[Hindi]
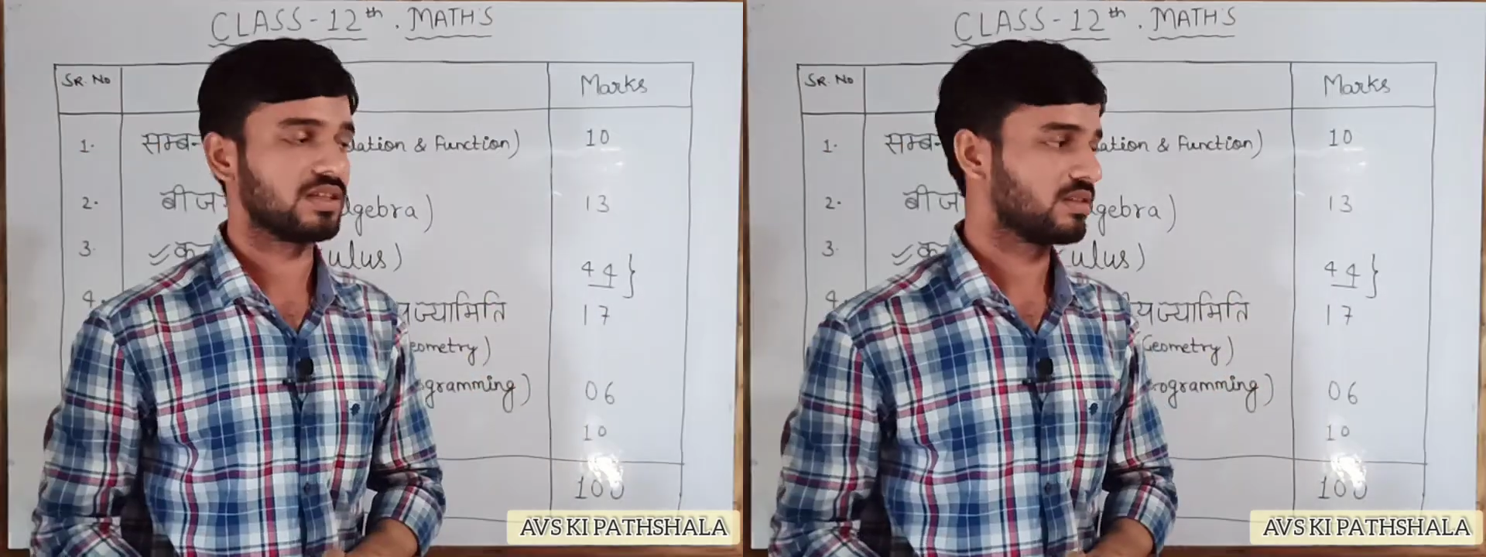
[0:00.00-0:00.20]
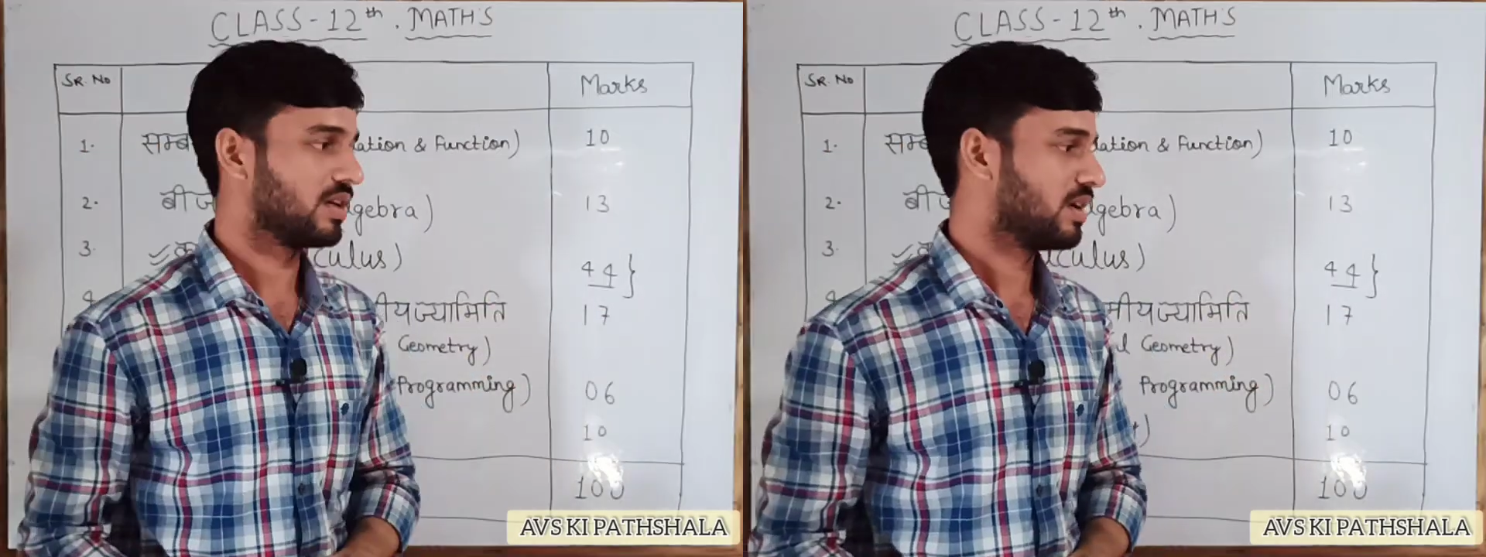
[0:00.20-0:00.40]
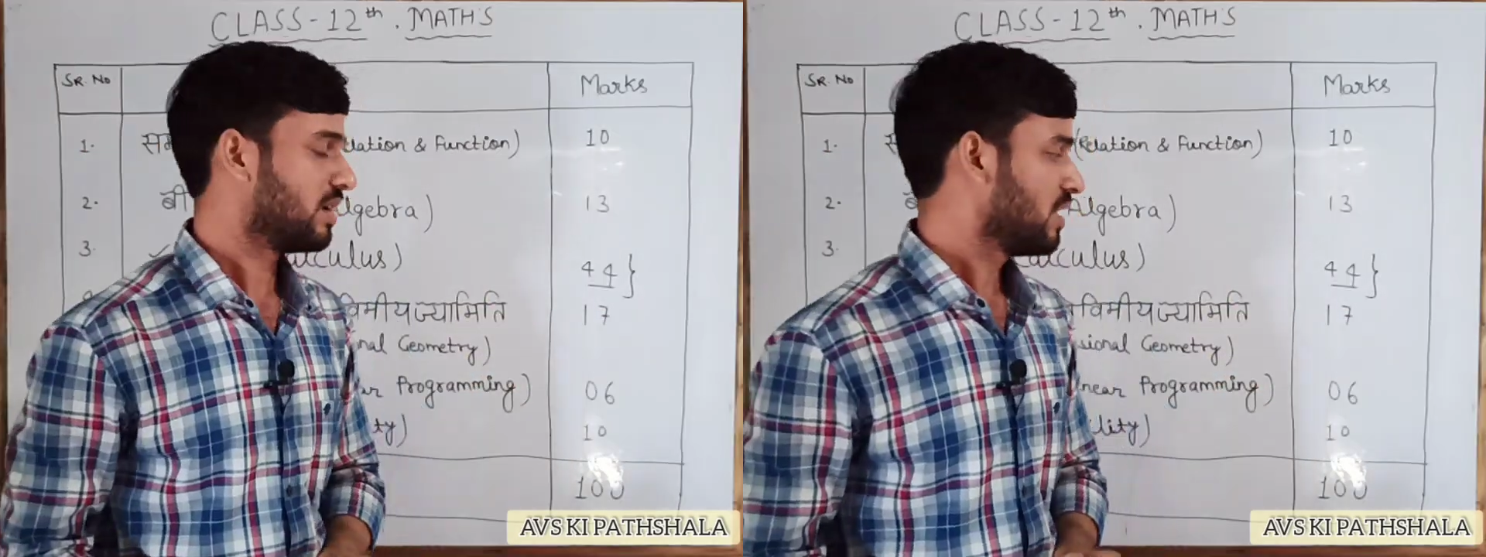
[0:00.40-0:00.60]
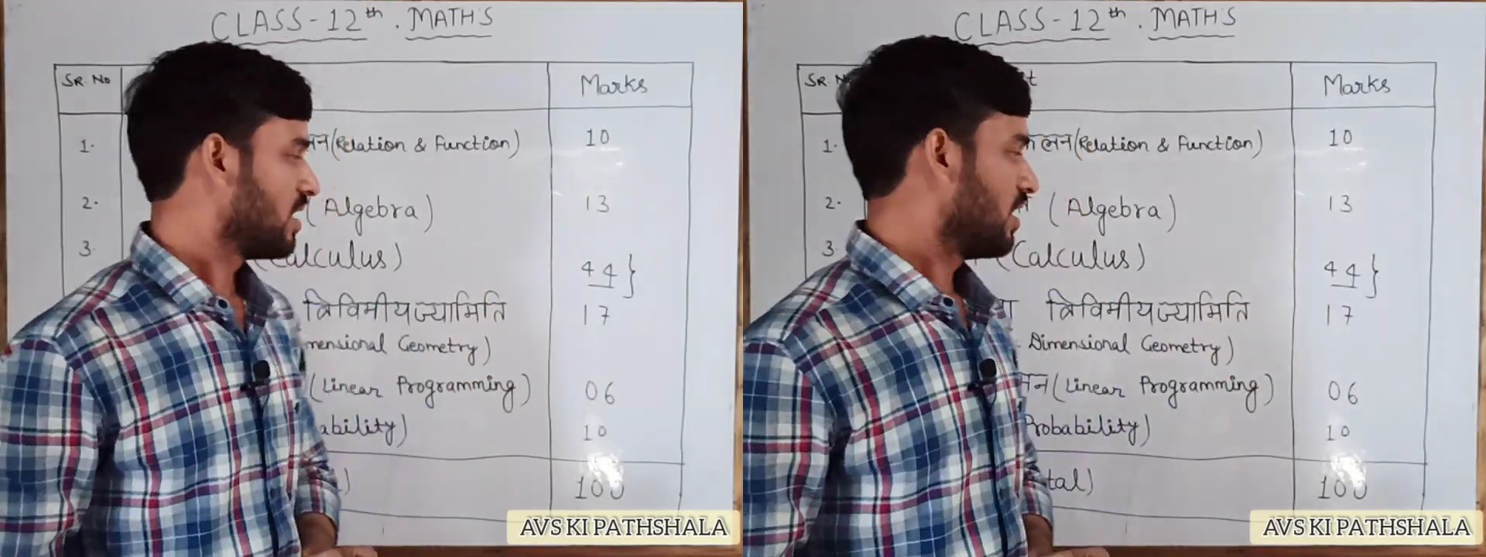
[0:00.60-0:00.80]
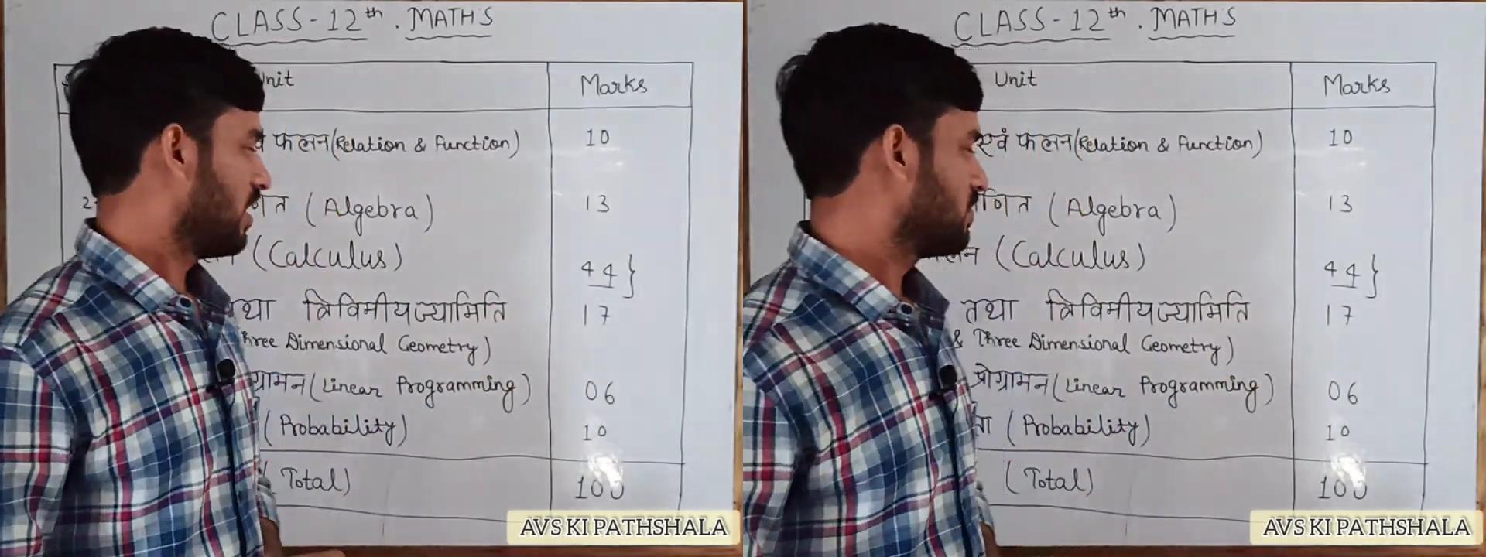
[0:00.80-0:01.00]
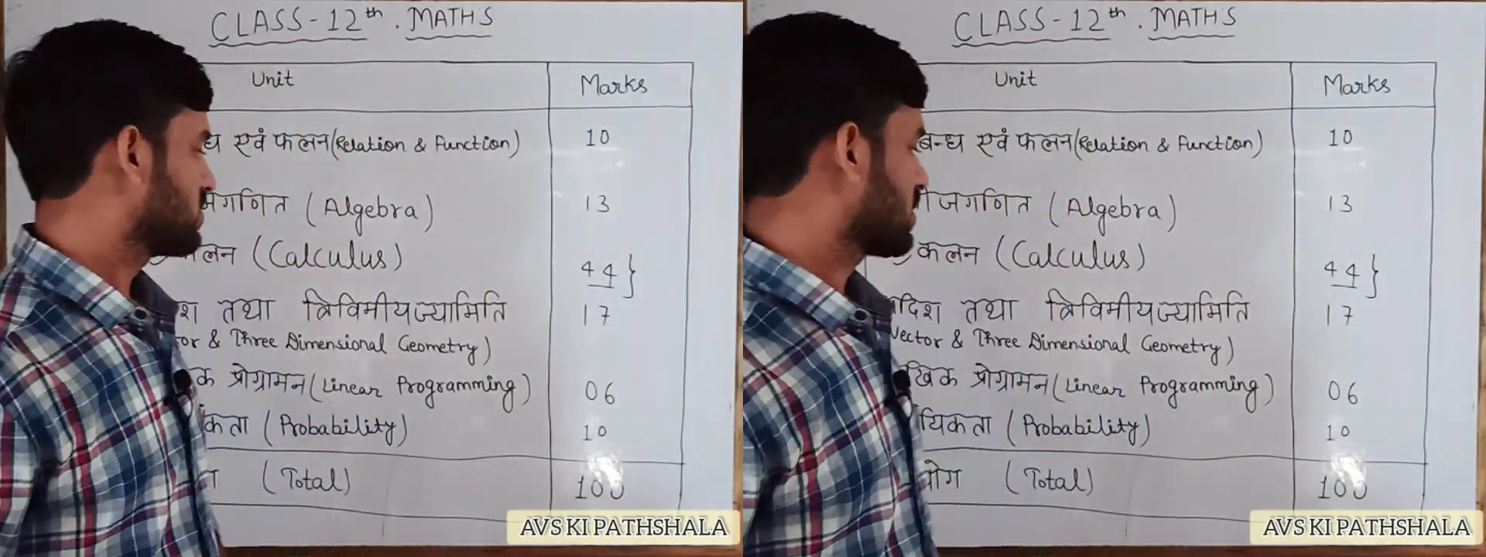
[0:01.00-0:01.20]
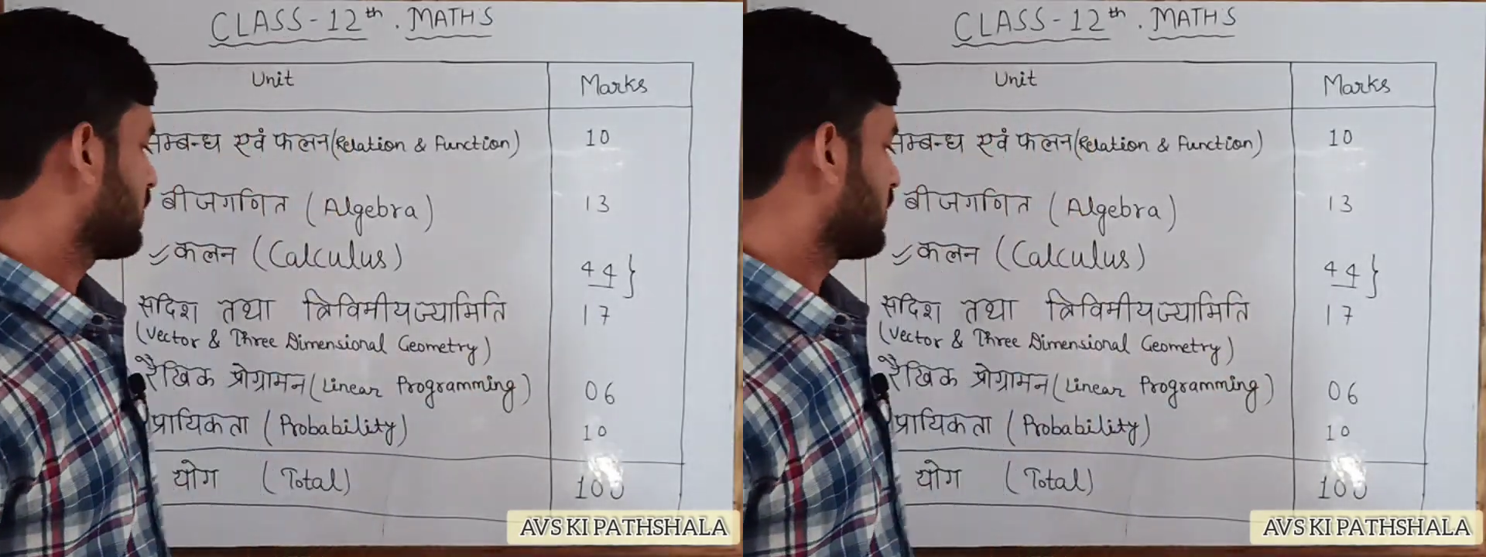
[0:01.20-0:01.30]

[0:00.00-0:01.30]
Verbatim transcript: सकता है अब उसके